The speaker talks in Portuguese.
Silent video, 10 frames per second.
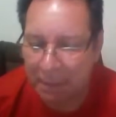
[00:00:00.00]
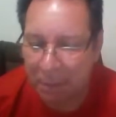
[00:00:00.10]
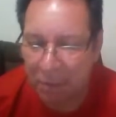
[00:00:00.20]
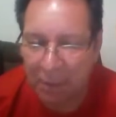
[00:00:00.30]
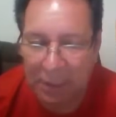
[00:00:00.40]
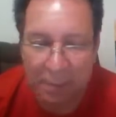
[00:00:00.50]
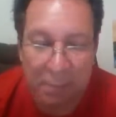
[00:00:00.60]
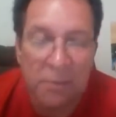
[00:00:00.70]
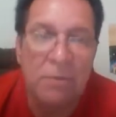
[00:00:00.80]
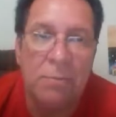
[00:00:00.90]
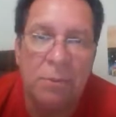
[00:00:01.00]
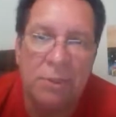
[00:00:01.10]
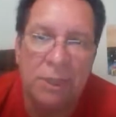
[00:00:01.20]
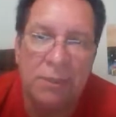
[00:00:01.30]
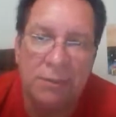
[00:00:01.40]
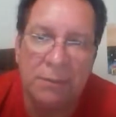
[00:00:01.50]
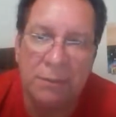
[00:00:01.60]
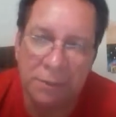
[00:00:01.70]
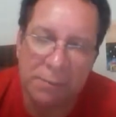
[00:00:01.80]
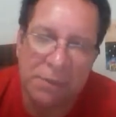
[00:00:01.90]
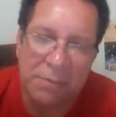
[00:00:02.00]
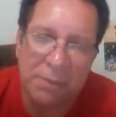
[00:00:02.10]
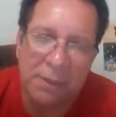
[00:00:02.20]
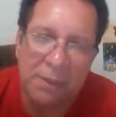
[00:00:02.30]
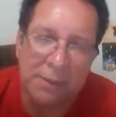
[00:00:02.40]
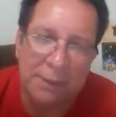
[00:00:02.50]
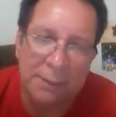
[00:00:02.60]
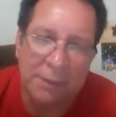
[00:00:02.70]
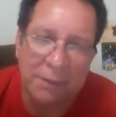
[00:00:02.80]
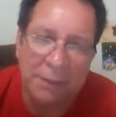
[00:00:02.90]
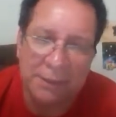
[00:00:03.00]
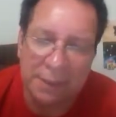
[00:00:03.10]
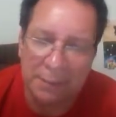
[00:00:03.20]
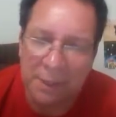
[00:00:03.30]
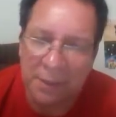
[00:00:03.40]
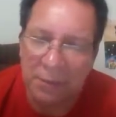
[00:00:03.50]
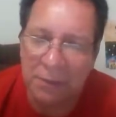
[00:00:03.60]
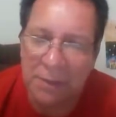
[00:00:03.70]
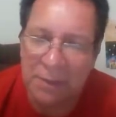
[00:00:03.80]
uma colega me pediu um projeto justamente para trabalhar com letramento,